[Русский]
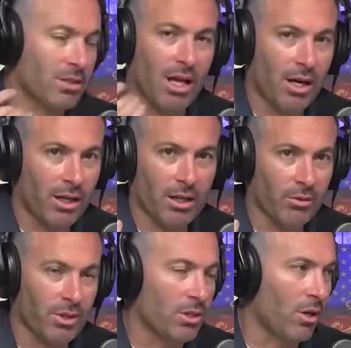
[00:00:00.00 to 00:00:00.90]
все не
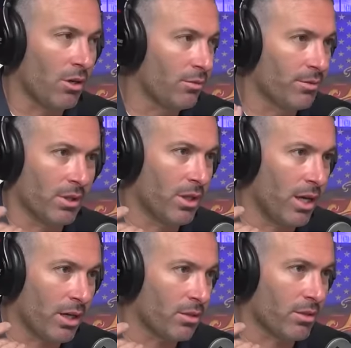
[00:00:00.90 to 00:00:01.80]
решится в
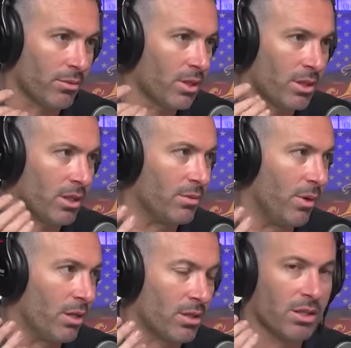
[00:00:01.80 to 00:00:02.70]
течение следующих
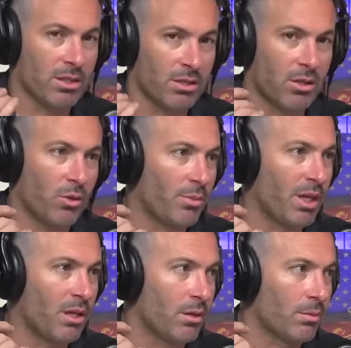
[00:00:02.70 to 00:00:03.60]
трех-шести
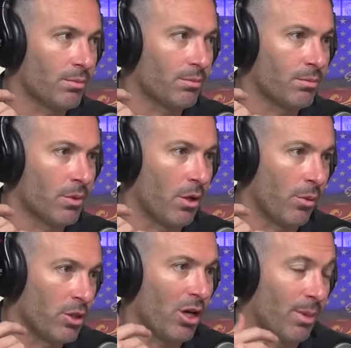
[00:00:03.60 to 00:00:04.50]
месяцев.
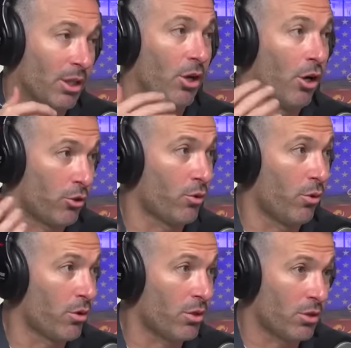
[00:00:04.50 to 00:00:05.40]
Мы тут говорим за
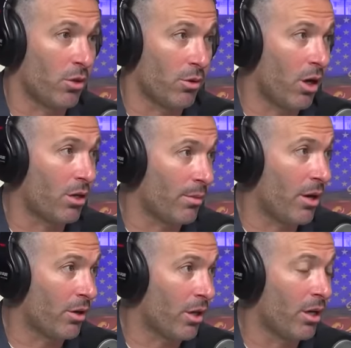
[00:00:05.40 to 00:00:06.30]
идущие в Америке
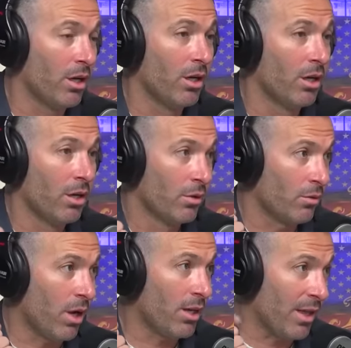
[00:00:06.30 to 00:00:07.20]
культурные войны.
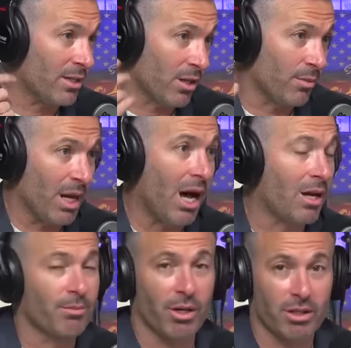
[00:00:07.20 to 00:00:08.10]
Это будет очень
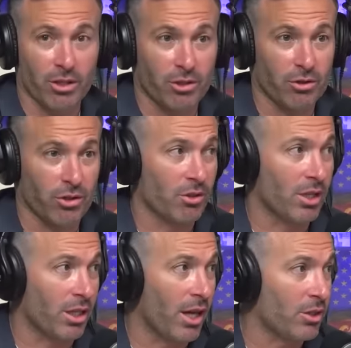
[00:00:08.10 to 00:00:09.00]
острой темой во
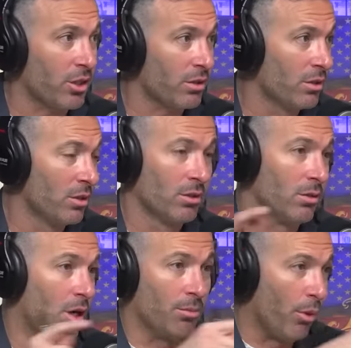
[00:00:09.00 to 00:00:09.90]
время выборов.
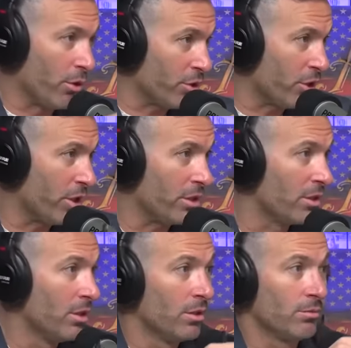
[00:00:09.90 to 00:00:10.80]

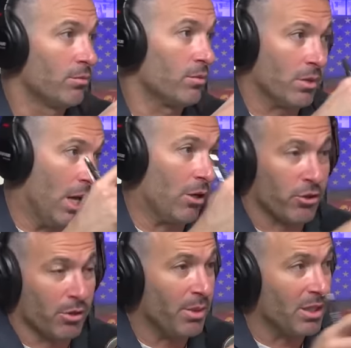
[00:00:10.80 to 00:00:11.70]
Аборты,
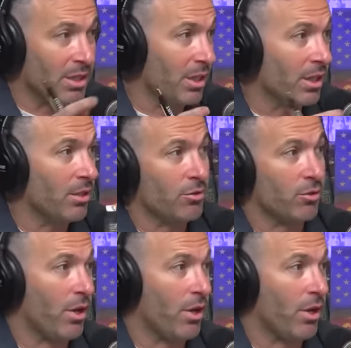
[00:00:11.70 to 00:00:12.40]
ЛГБТ,